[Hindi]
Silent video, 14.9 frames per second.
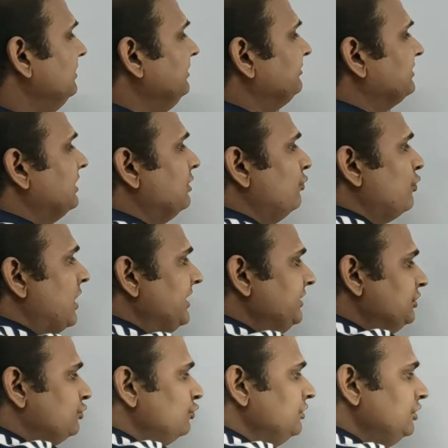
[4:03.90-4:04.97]
इसका
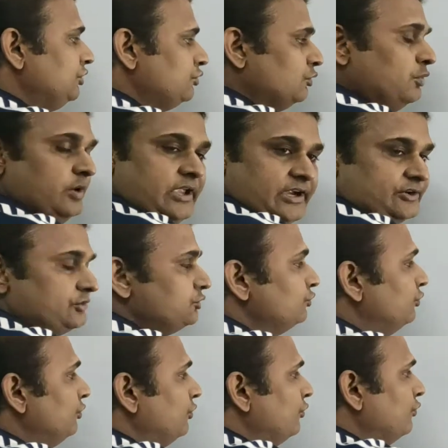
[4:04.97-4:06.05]
वाई टू इंटू एक्स
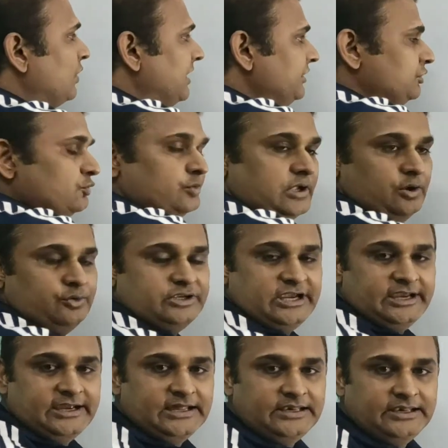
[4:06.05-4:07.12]
टू वाई टू क्या हो
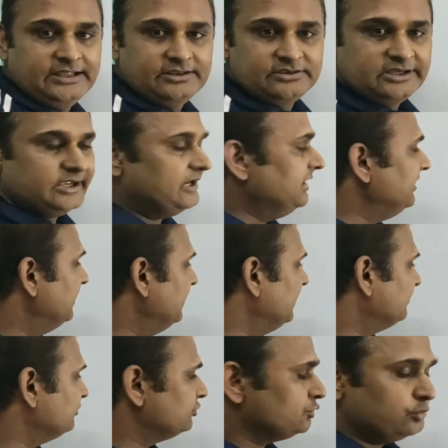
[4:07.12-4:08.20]
जाएगा लेंथ एंड
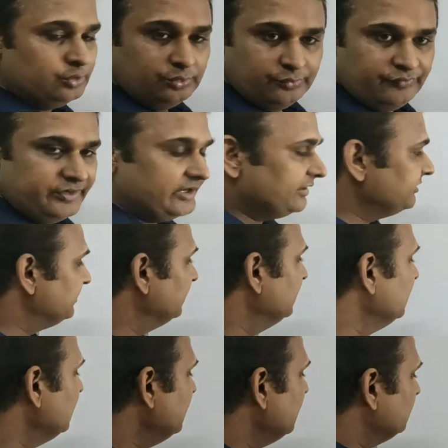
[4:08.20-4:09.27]
एक्स टू ब्रेथ
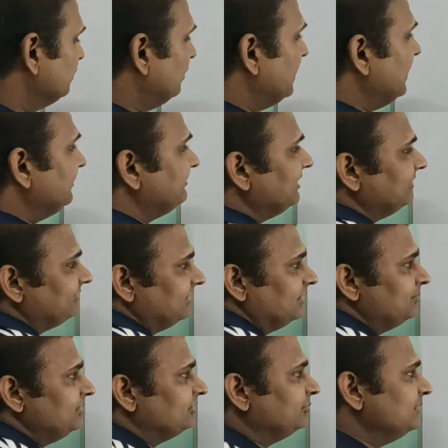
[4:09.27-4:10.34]
तो ऐसे ऐसे
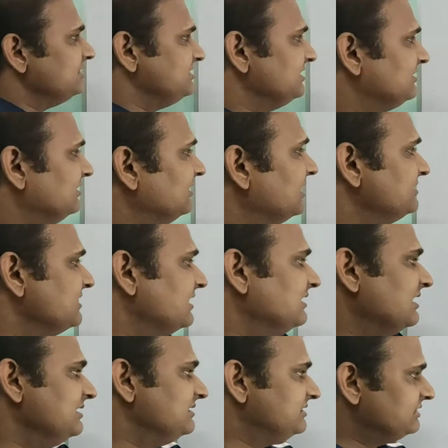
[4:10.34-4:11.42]
हम इसमें जितना
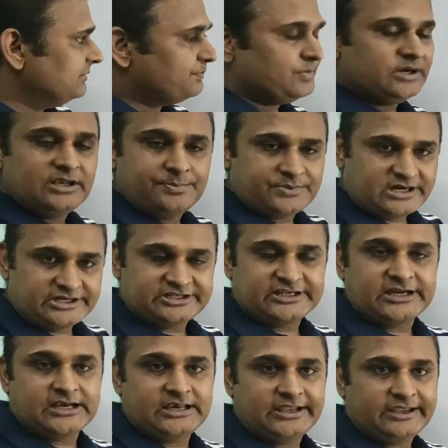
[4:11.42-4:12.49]
ज़्यादा स्टेप मतलब कट
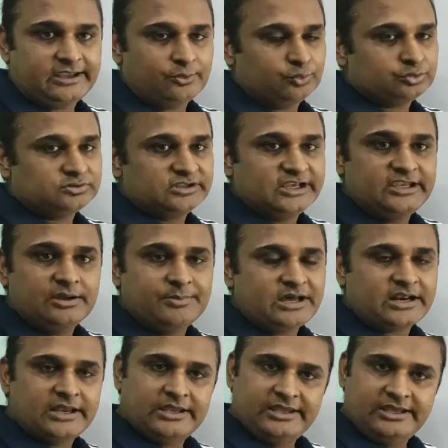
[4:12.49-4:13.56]
कर लेंगे उतना ही
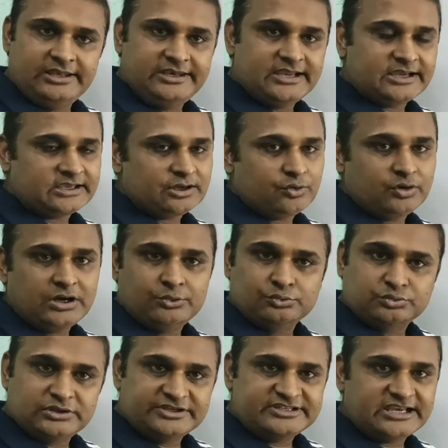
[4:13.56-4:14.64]
हमारा एरिया क्या होगा
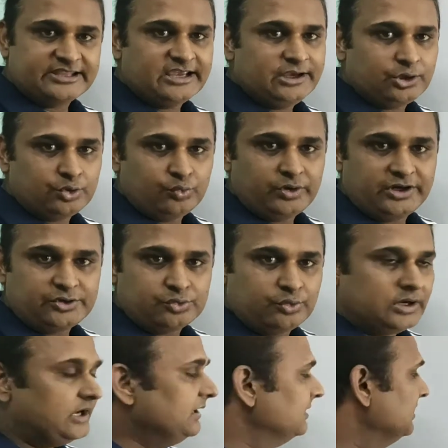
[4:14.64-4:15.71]
उतना ज़्यादा एक्यूरेट
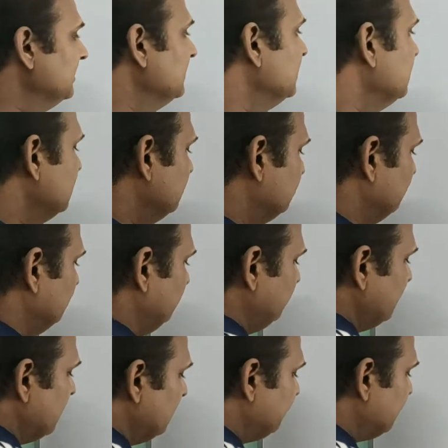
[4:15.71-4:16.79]
होगा तो
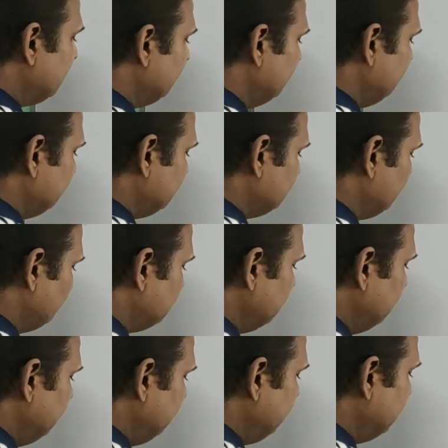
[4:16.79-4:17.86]
यहाँ पर हम
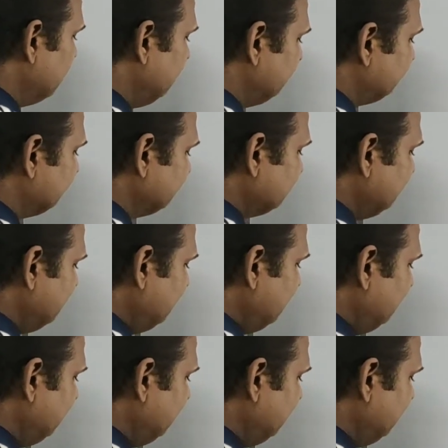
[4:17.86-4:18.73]
टोटल एरिया लिख सकते हैं